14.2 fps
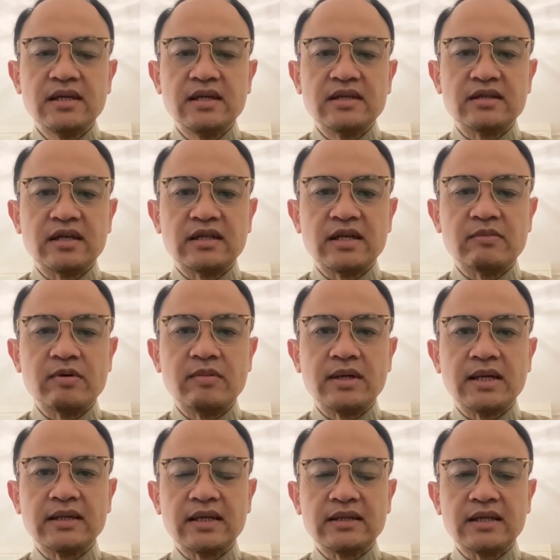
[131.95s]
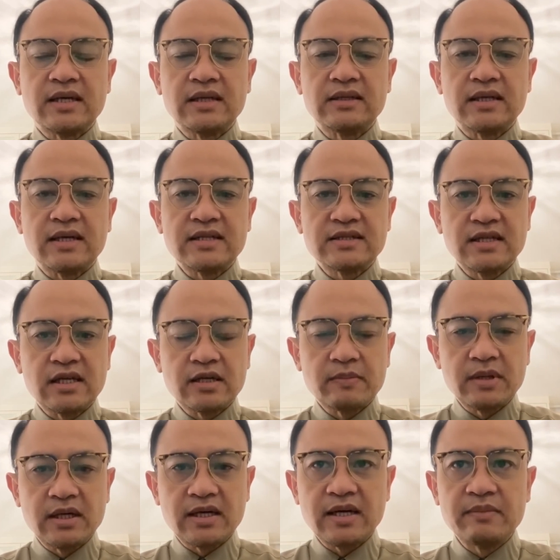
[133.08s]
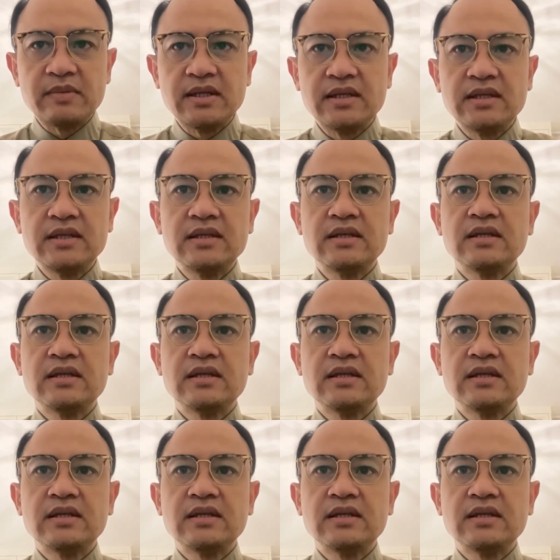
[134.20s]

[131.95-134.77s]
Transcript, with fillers: serta memberikan kata-kata kasar kepada kami,